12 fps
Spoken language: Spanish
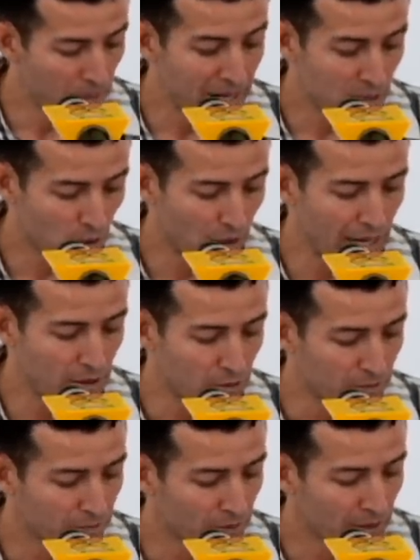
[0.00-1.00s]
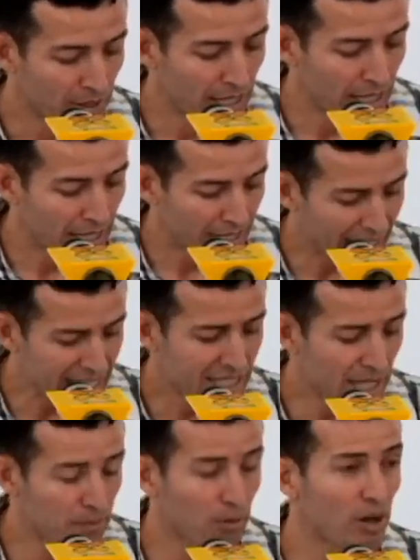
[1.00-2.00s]
venezolano.
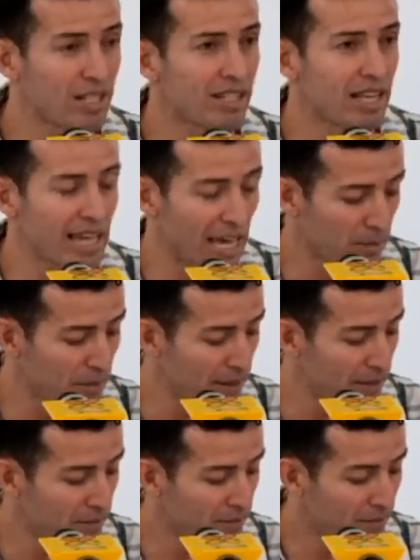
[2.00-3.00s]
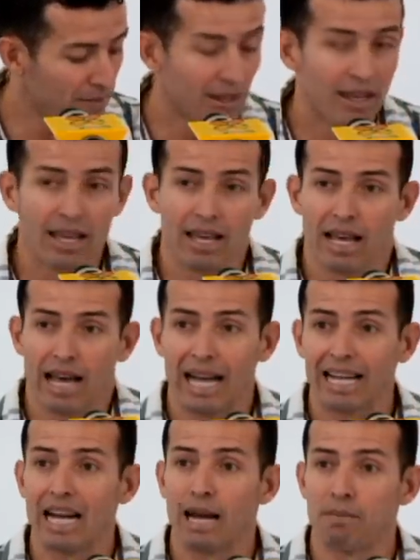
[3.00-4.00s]
Gracias por enseñarme
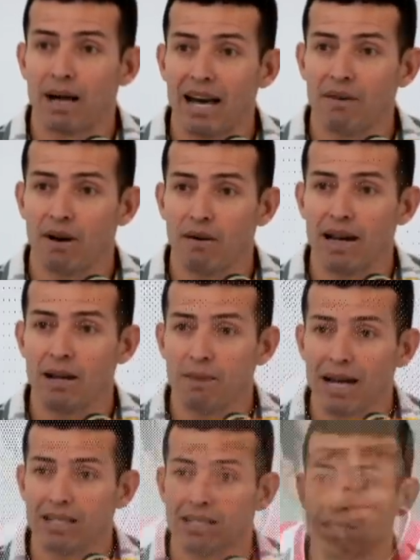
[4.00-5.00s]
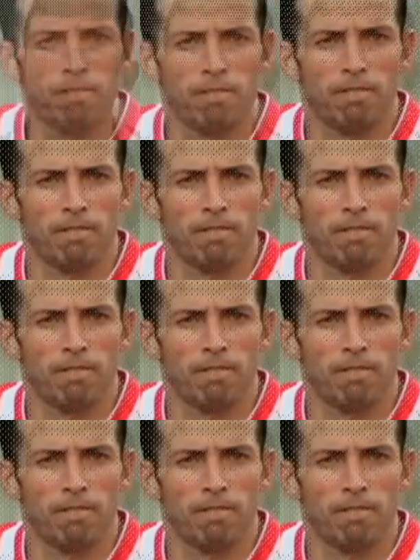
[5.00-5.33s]
a que la palabra vale más